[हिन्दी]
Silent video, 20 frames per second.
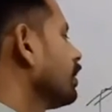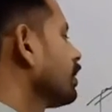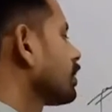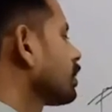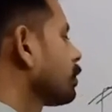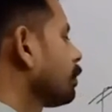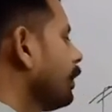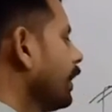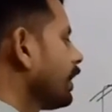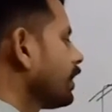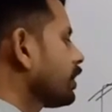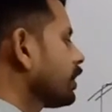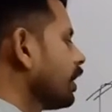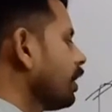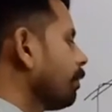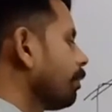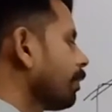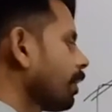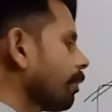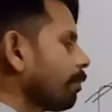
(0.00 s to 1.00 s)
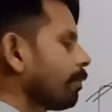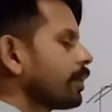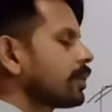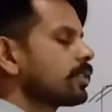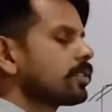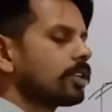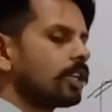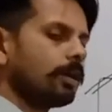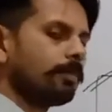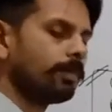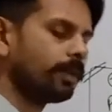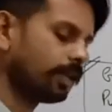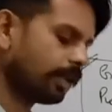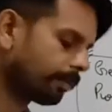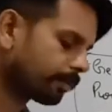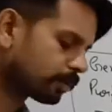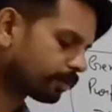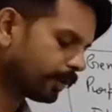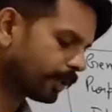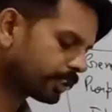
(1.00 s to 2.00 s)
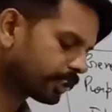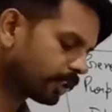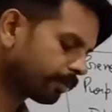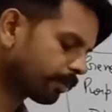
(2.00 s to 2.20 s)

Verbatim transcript: स्पेशल पर्पज़ टेबल अब स्पेशल